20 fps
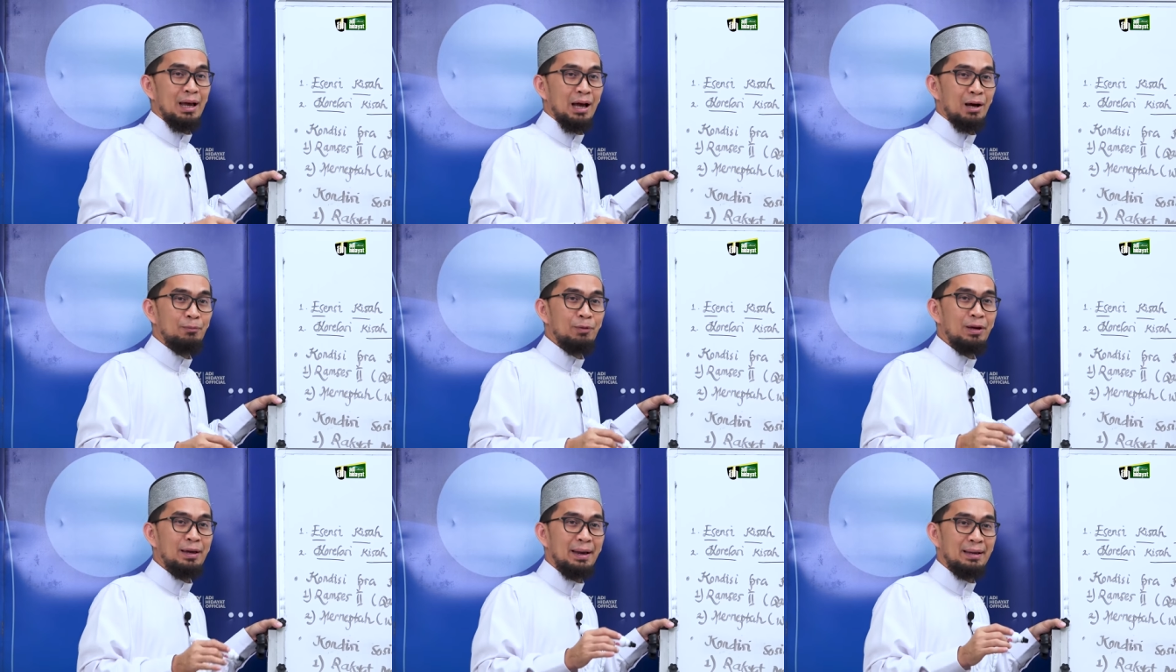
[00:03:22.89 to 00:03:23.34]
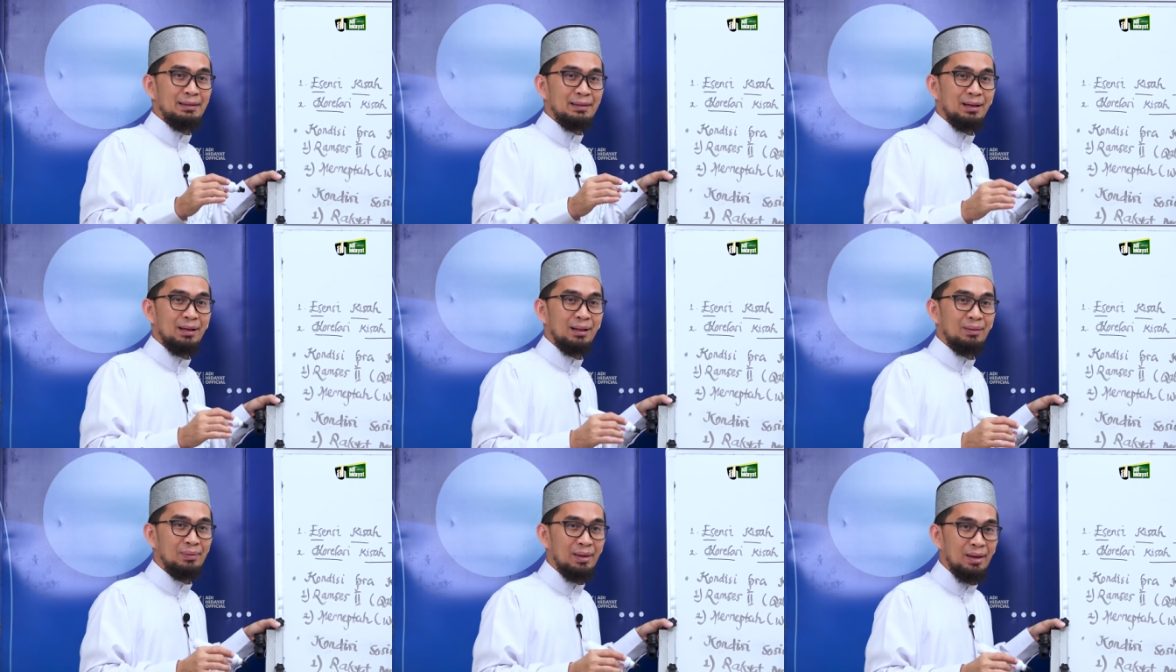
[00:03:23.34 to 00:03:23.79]
apa yang kita
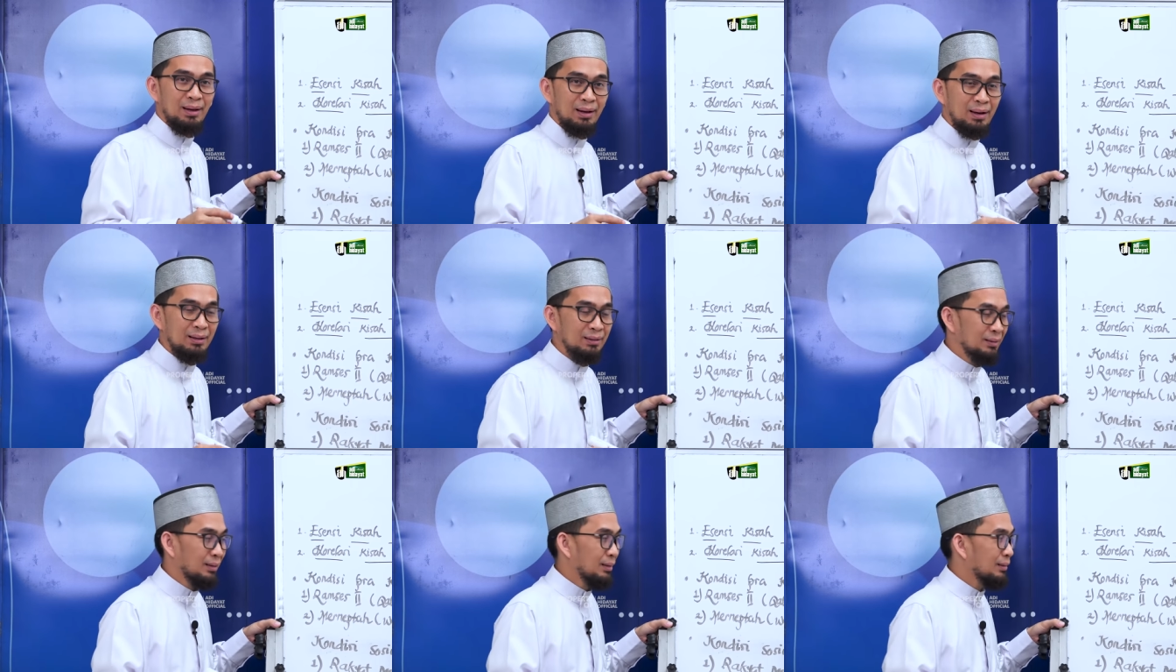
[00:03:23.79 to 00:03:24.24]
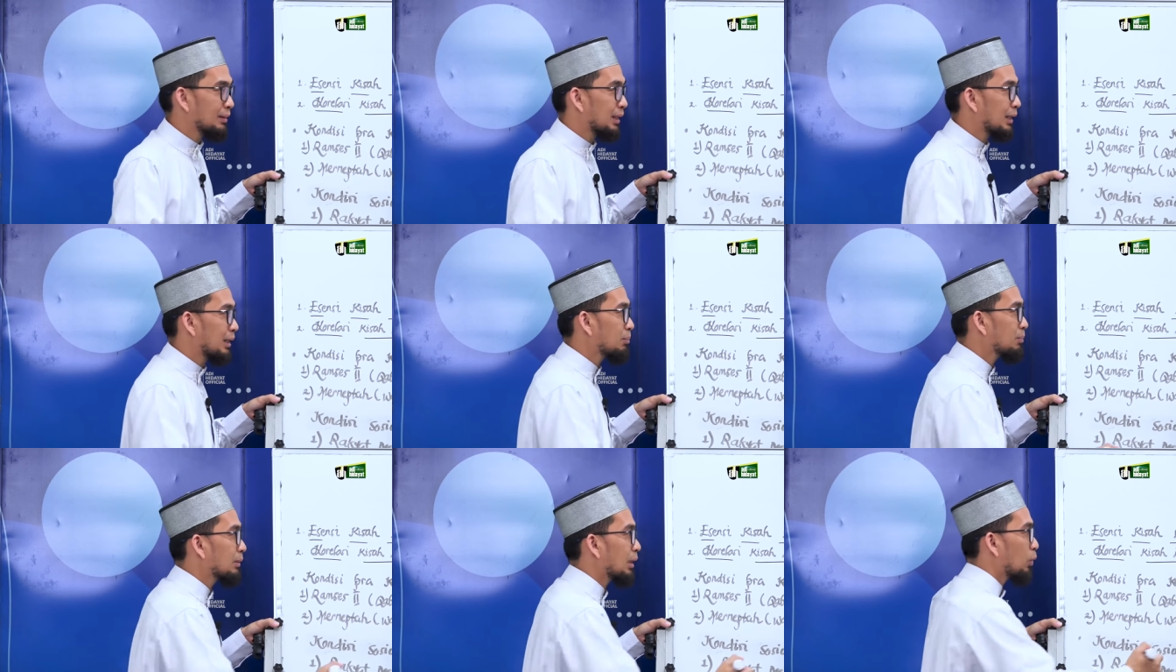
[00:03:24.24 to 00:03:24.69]
kerjakan
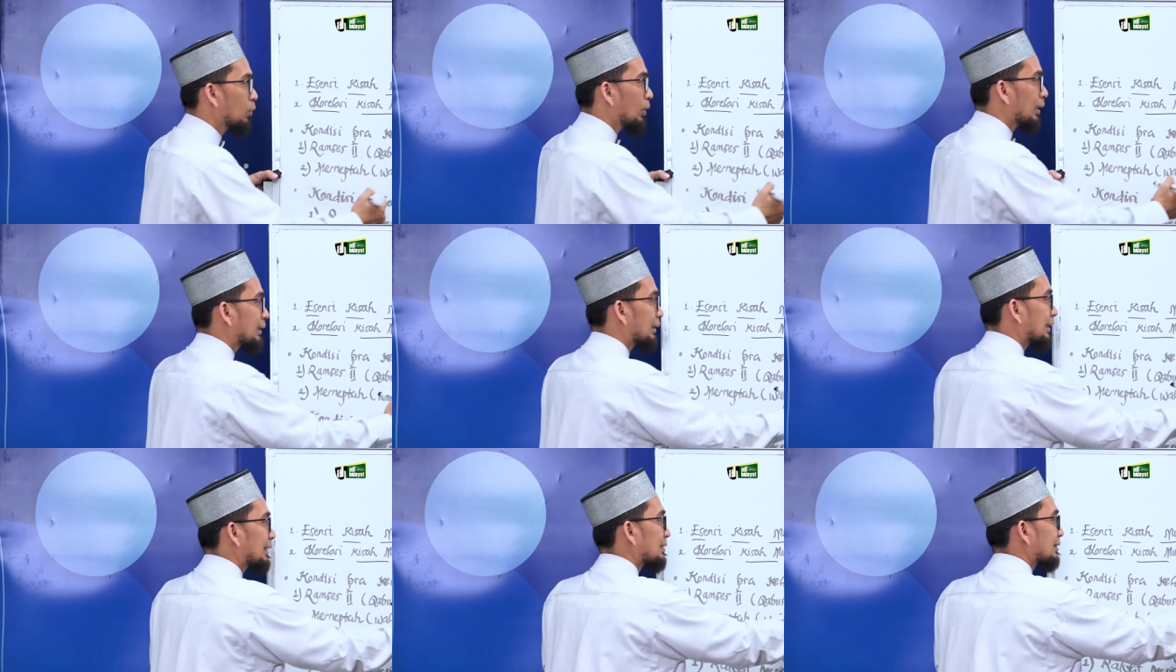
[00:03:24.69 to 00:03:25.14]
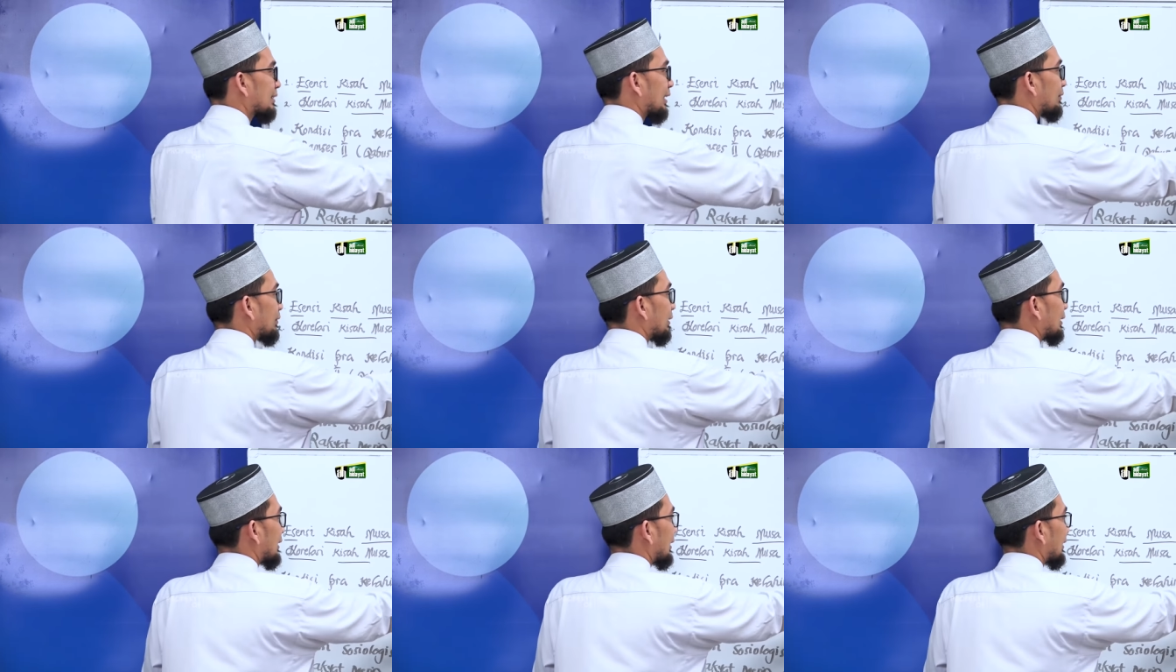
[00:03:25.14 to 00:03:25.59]
dalam naungan
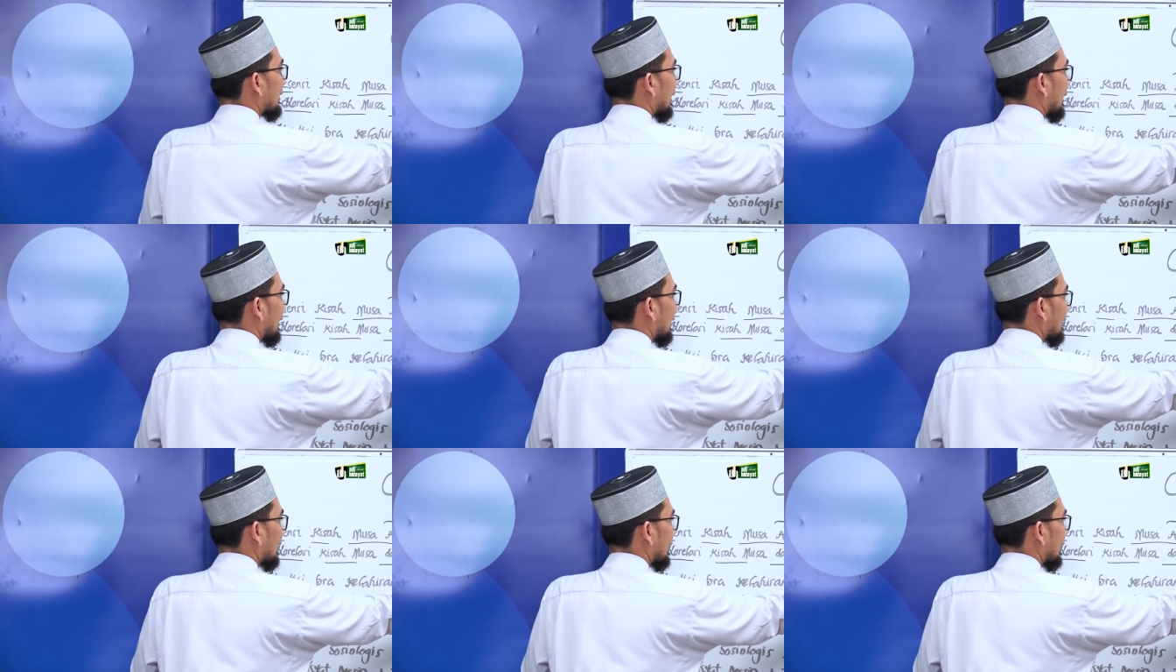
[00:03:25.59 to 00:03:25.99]
keislaman kita